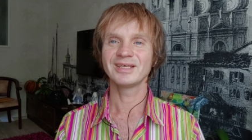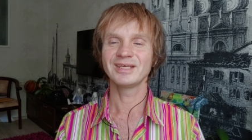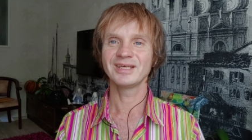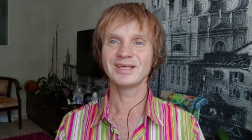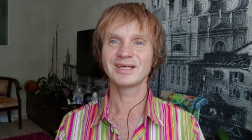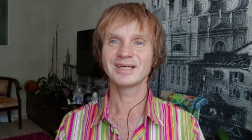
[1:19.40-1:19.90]

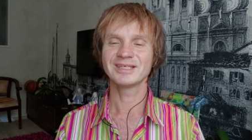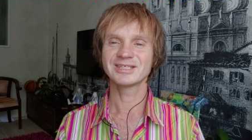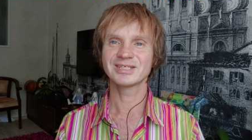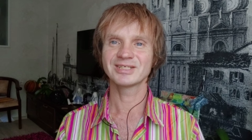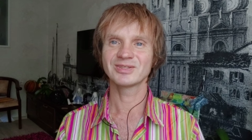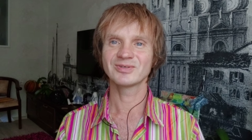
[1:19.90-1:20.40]
и,
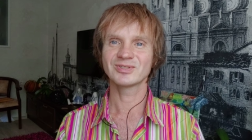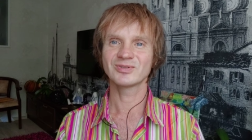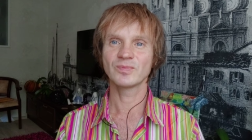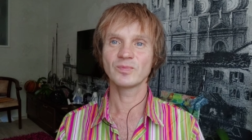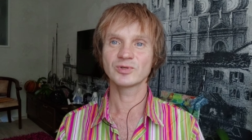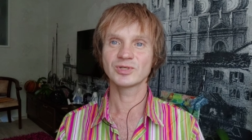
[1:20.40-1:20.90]
конечно же, то,
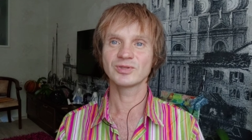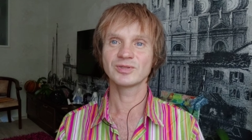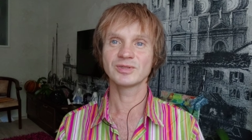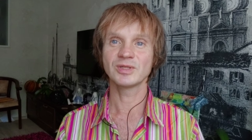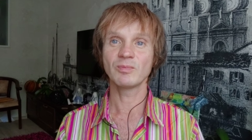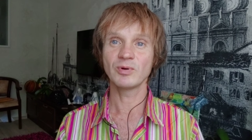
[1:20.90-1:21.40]
что может
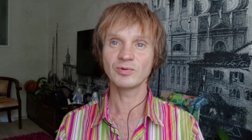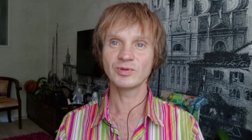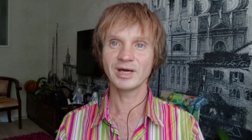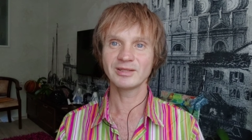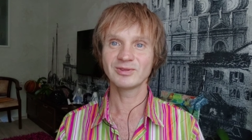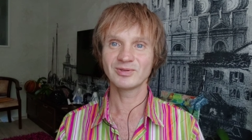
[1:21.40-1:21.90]

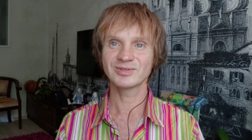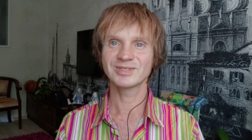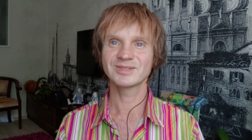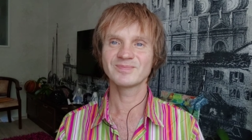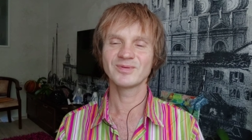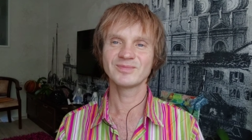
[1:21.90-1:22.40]
наблюдать
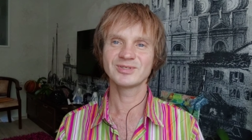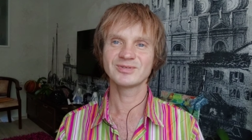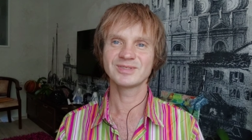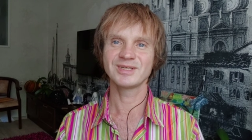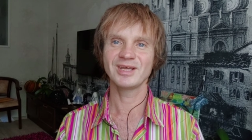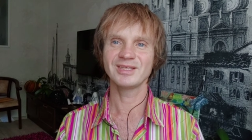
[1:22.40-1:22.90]
тоже с
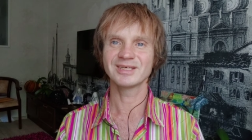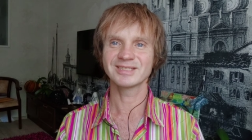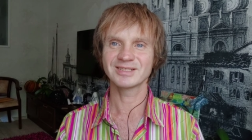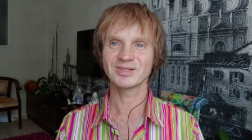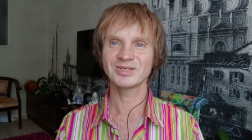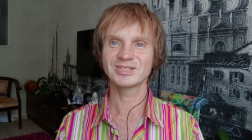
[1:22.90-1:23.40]
помощью зрения,
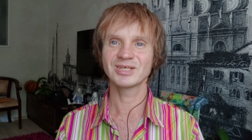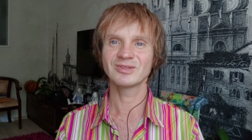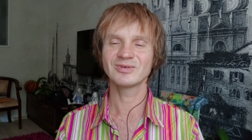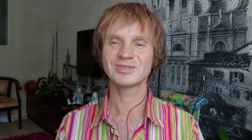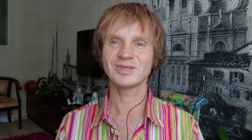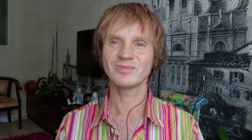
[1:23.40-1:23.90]
слышать,
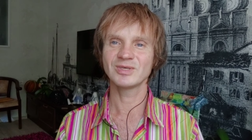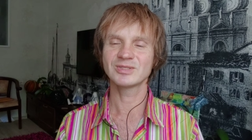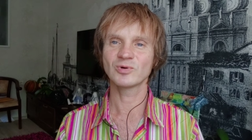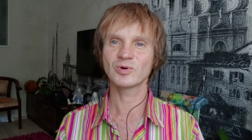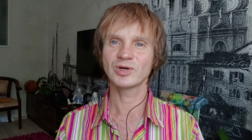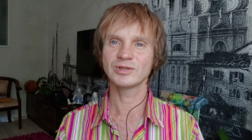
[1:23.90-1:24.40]
то есть
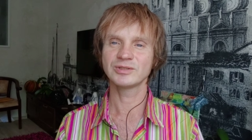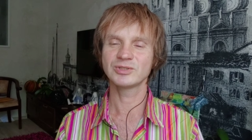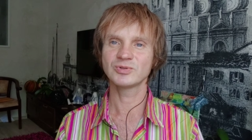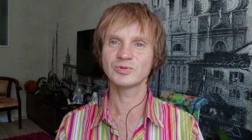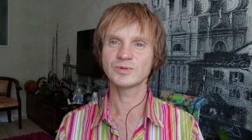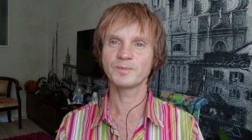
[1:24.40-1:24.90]
имеет органы
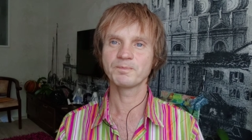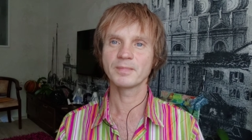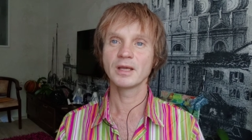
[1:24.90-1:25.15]
чувств.